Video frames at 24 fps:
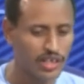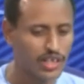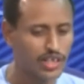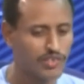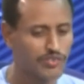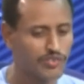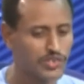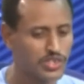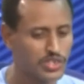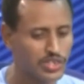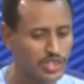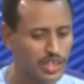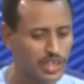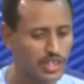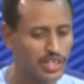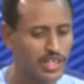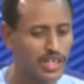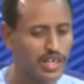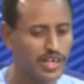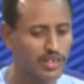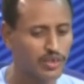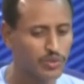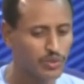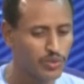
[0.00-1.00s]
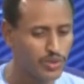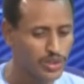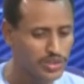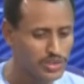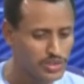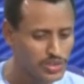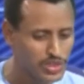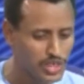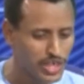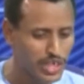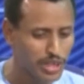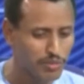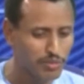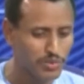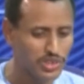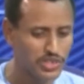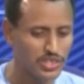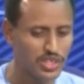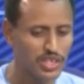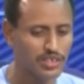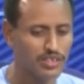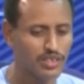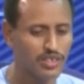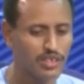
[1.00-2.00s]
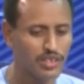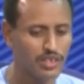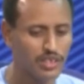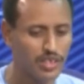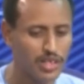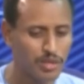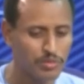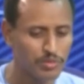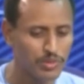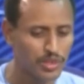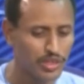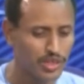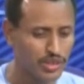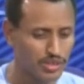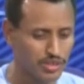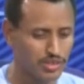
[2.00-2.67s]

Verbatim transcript: في استغلال وانشاء المصادر الاعلاميه